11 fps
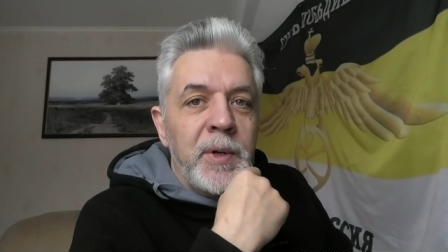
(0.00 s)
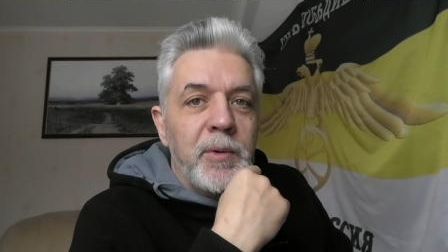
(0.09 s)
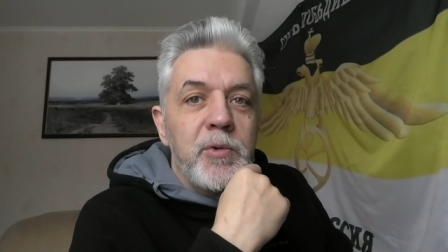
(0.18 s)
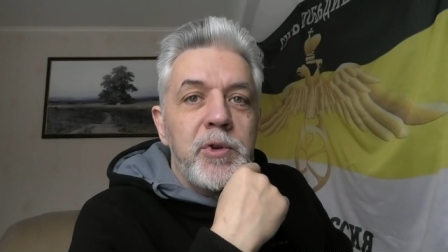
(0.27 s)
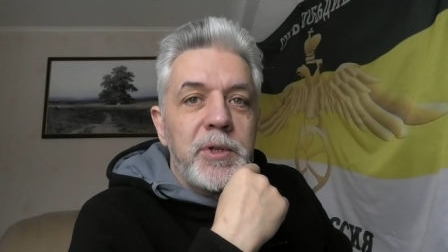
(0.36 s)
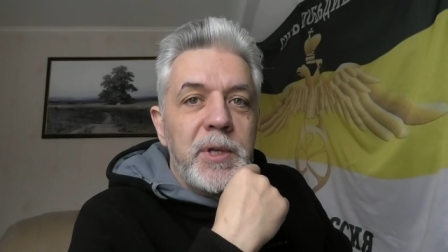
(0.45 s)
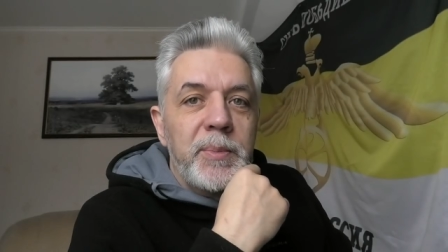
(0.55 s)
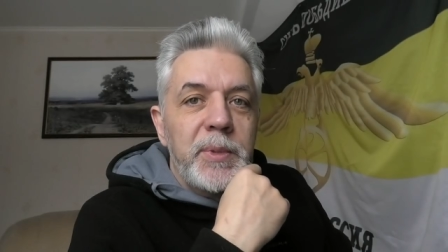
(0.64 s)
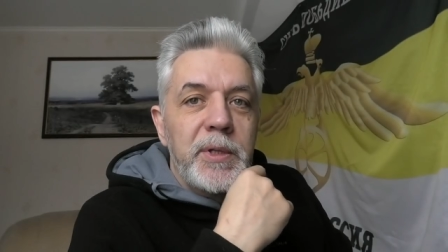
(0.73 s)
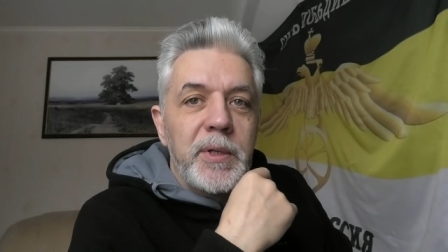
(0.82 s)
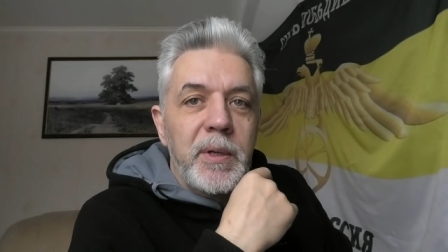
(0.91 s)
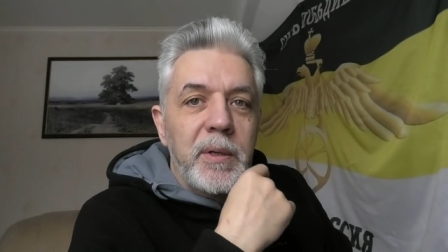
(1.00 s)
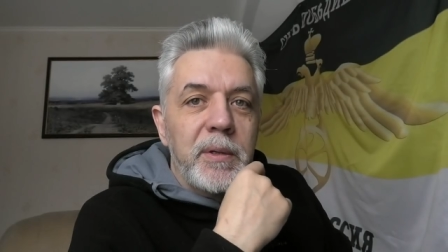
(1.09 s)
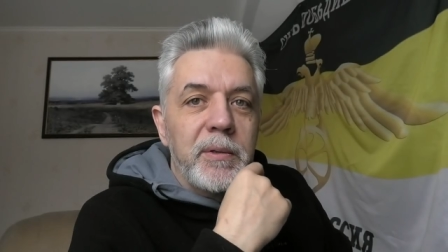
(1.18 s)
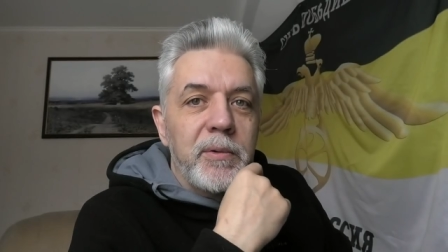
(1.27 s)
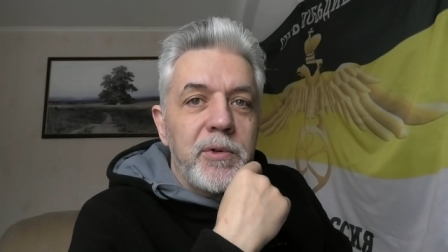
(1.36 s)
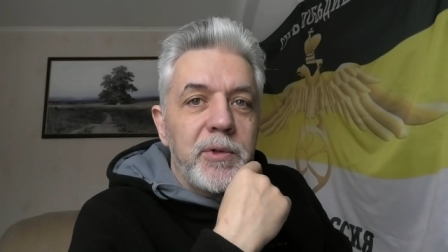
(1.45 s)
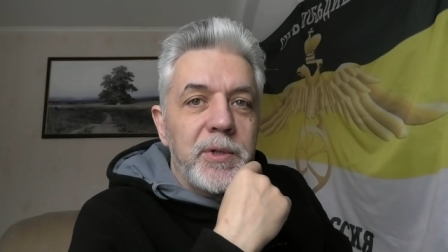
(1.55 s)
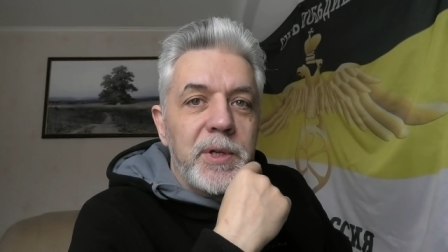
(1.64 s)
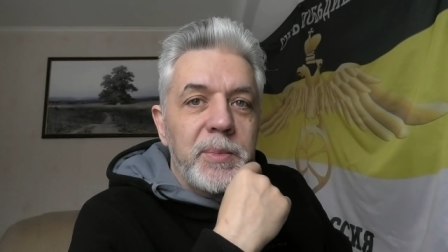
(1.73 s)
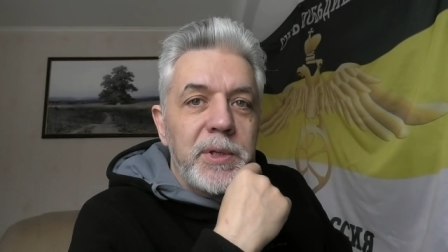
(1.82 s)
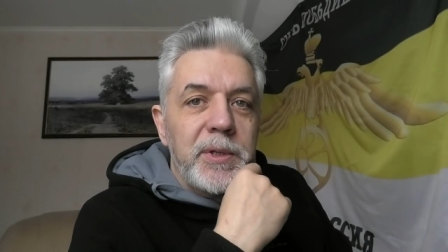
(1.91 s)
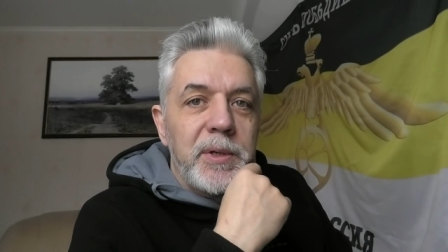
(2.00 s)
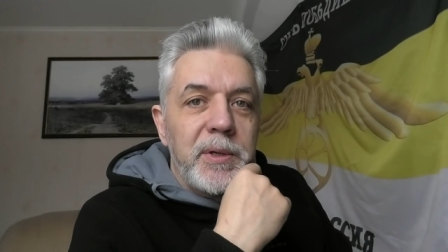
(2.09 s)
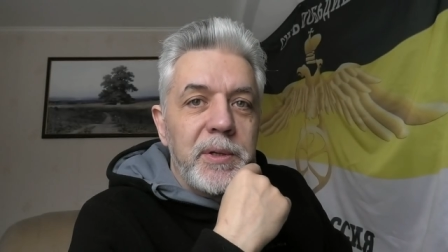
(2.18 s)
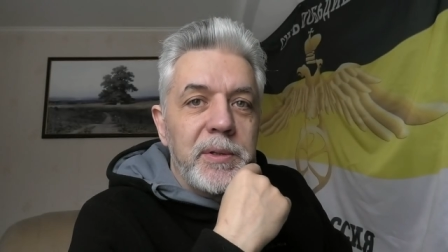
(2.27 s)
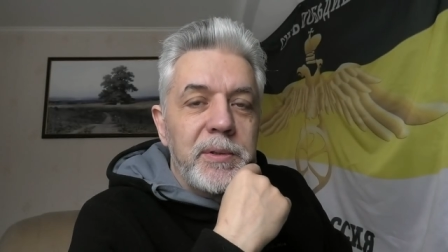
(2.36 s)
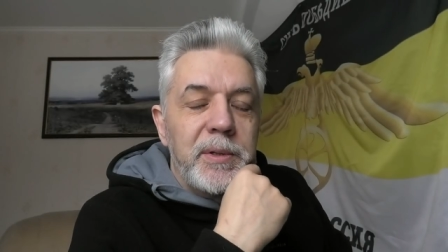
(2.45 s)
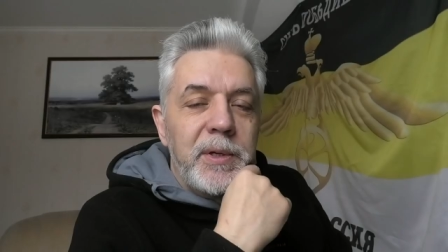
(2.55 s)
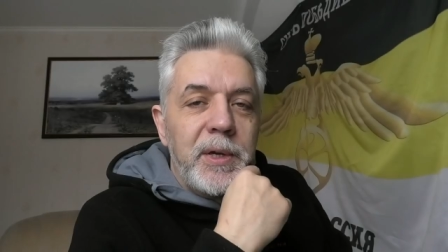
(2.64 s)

очень сомнительно, очень сомнительно.